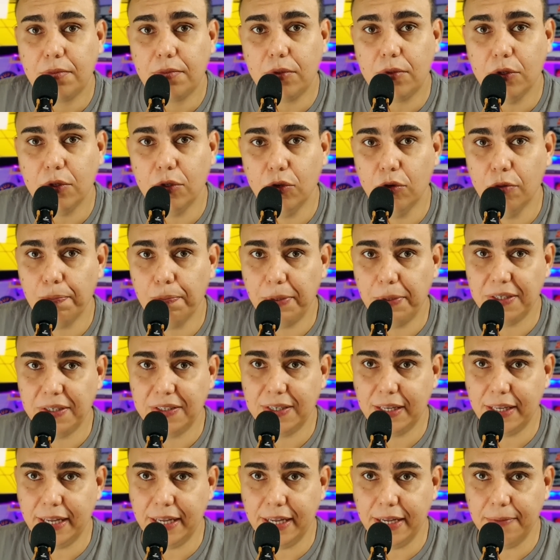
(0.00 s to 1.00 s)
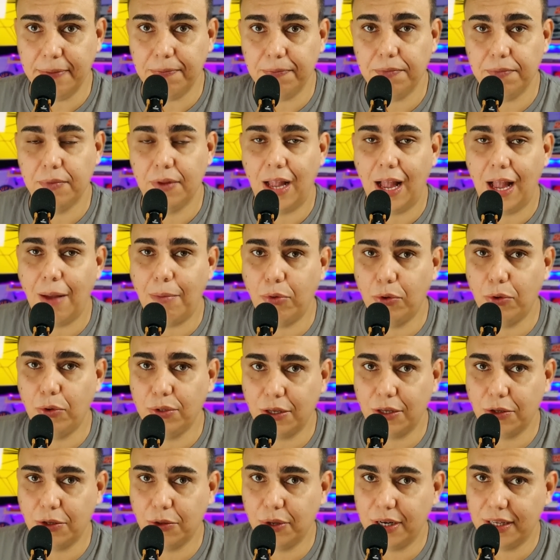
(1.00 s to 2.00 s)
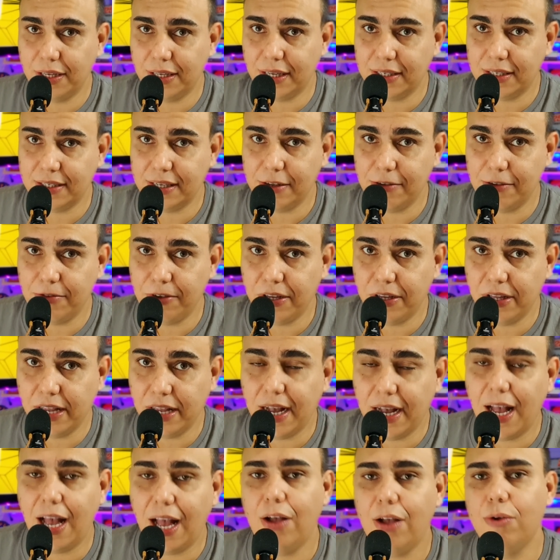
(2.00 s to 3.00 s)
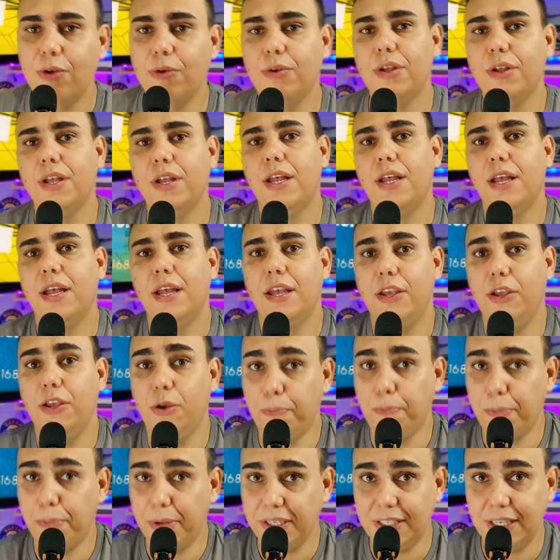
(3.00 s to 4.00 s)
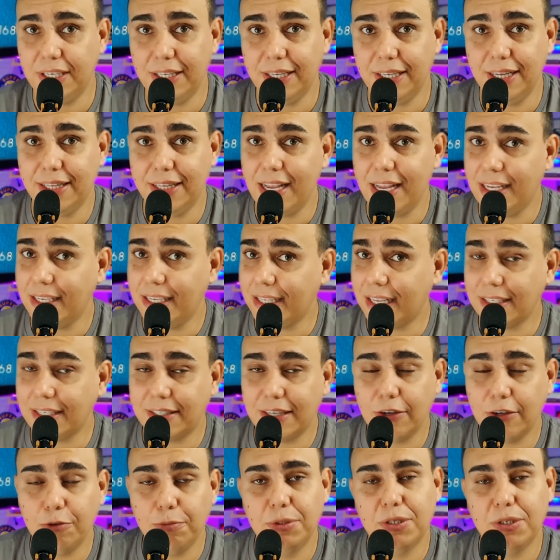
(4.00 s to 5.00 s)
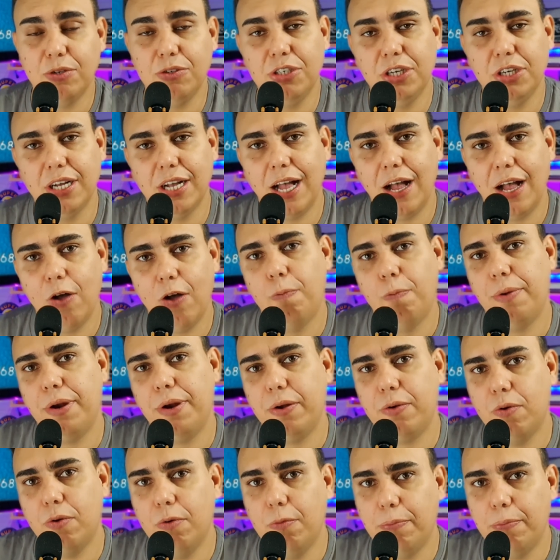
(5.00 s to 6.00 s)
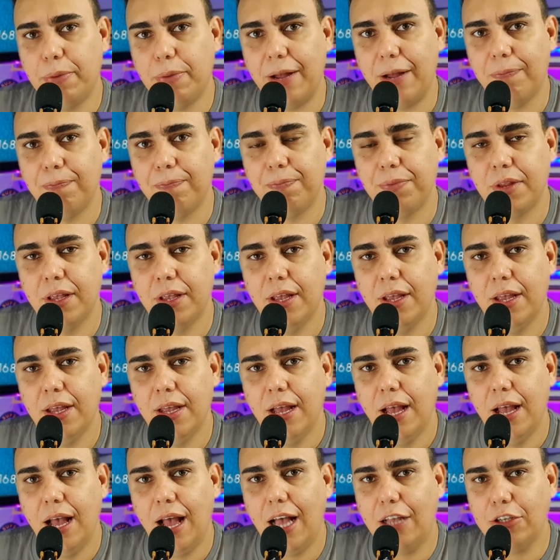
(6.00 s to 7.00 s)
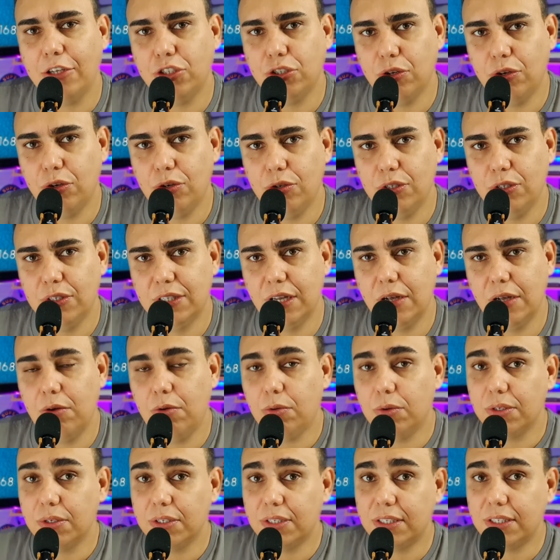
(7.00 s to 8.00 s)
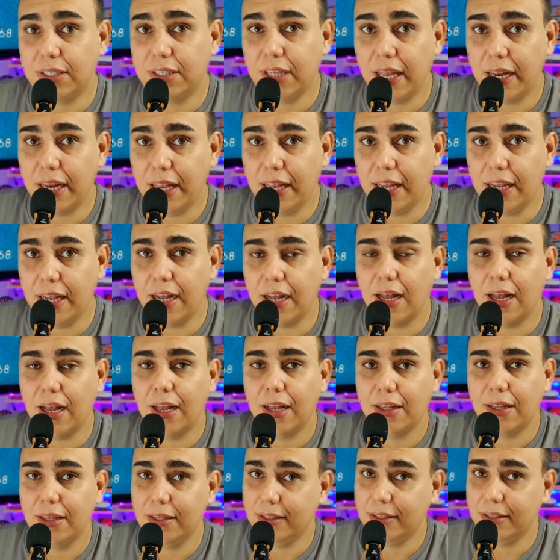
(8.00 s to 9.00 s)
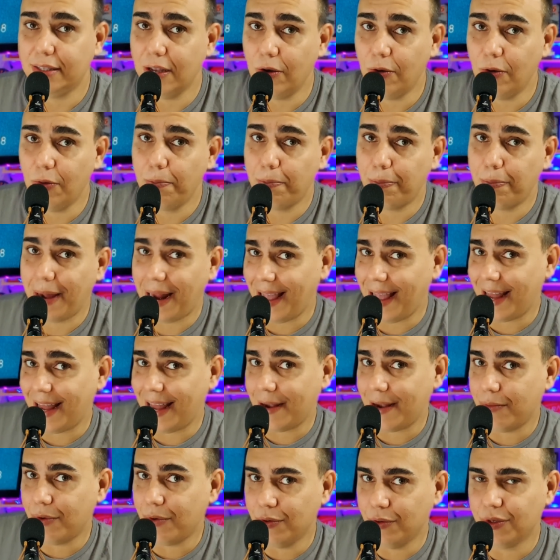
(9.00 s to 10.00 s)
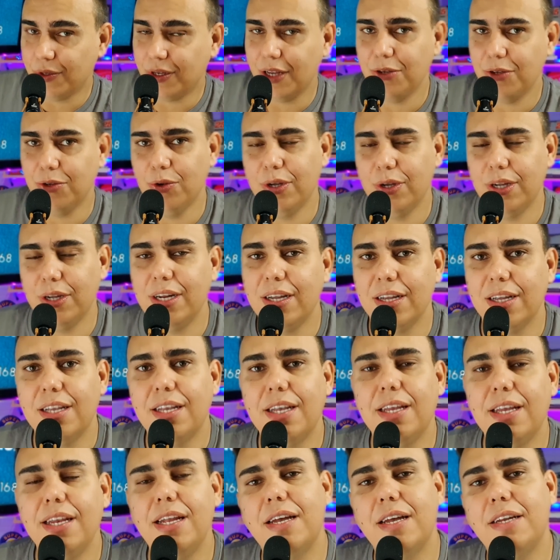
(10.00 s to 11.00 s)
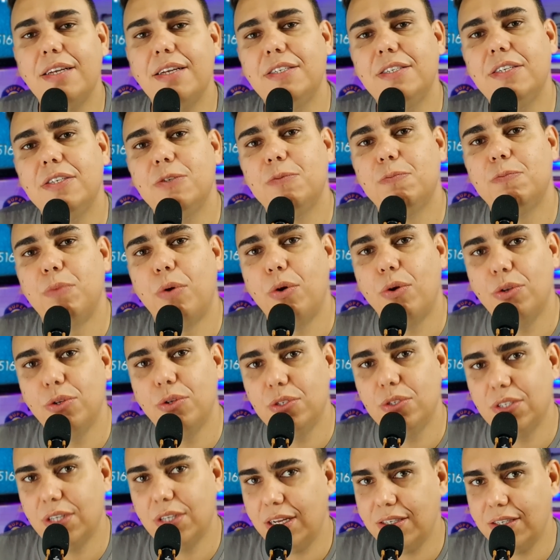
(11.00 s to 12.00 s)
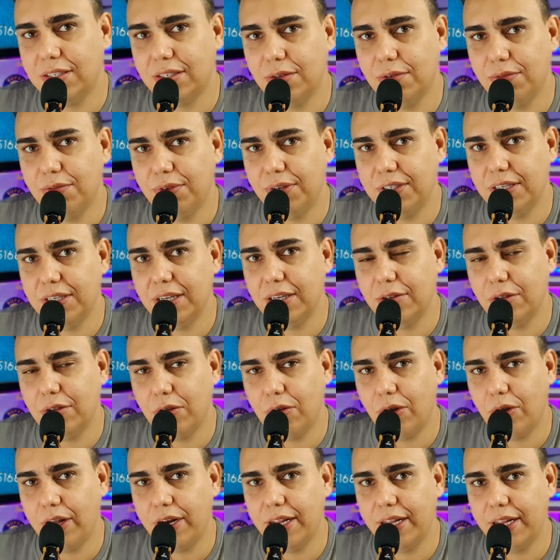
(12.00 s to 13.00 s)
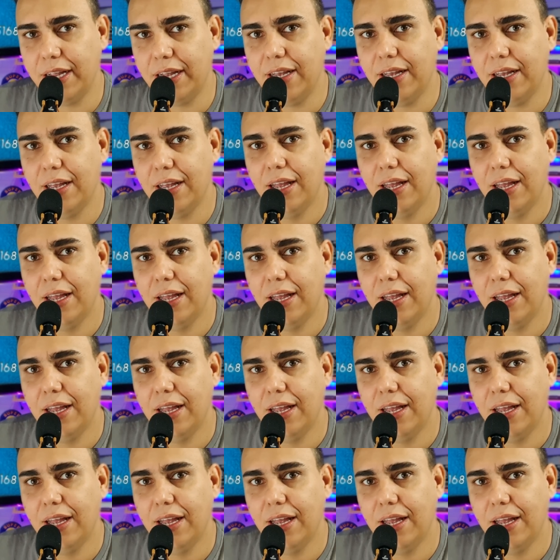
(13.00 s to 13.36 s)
do PCD. A montadora está sem vender carro, e o PCD está sem opção de carro para comprar. A solução seria, então, para a montadora, criar esses bônus que elas estão fazendo agora, né?